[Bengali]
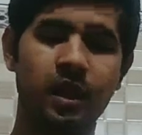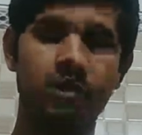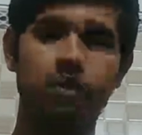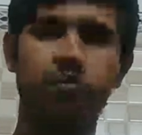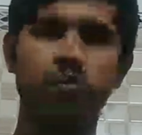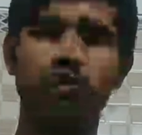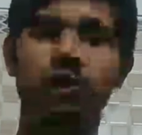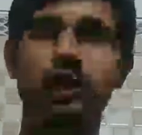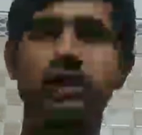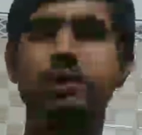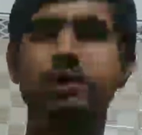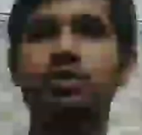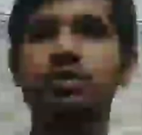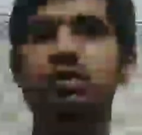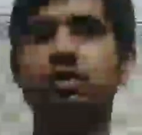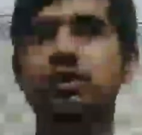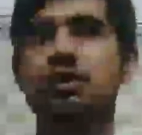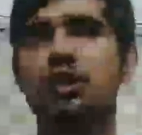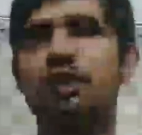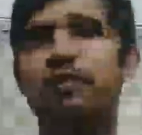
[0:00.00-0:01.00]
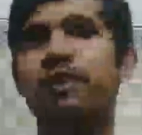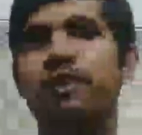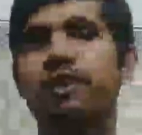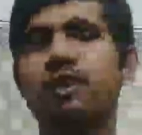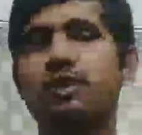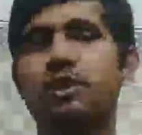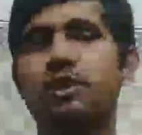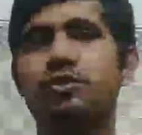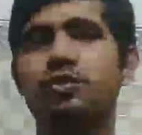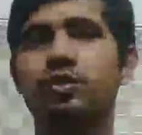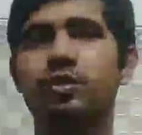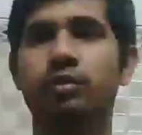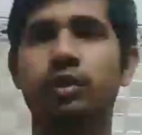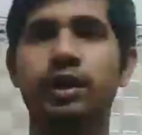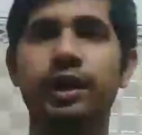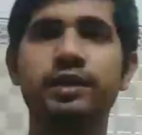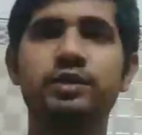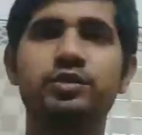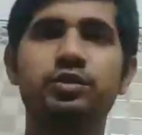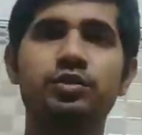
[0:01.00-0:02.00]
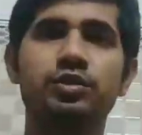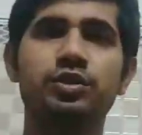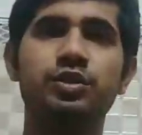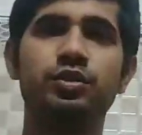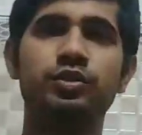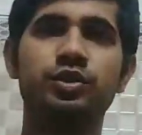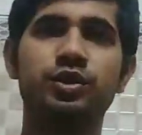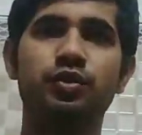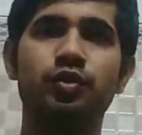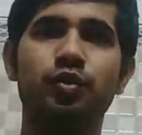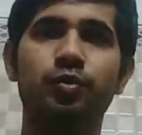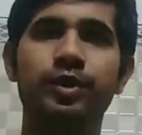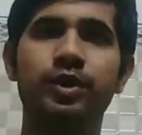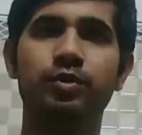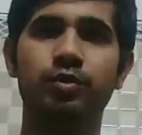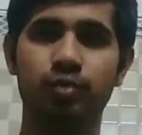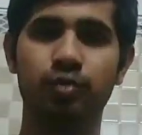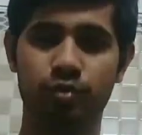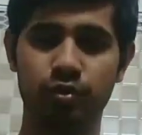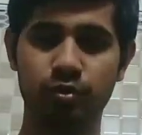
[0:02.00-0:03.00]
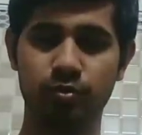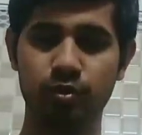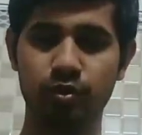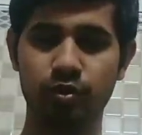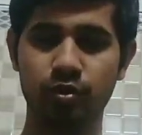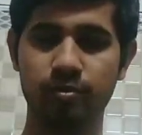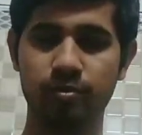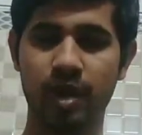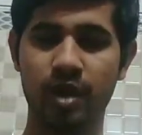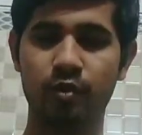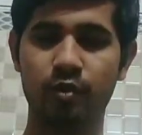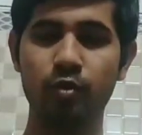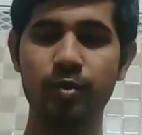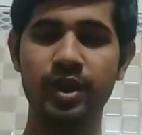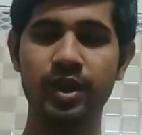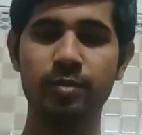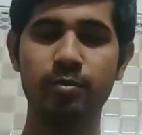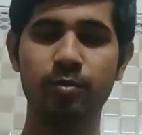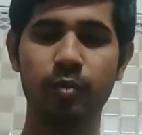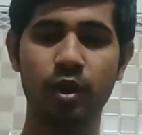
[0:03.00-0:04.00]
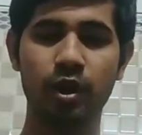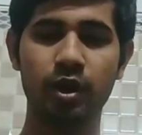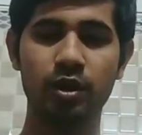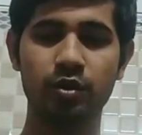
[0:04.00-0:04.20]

সো নেক্সট কোশ্চেন নিয়ে আমরা ডিসকাস করবো নেক্সট কোশ্চেন হচ্ছে খুবই গুরুত্বপূর্ণ বা খুবই ইম্পর্টেন্ট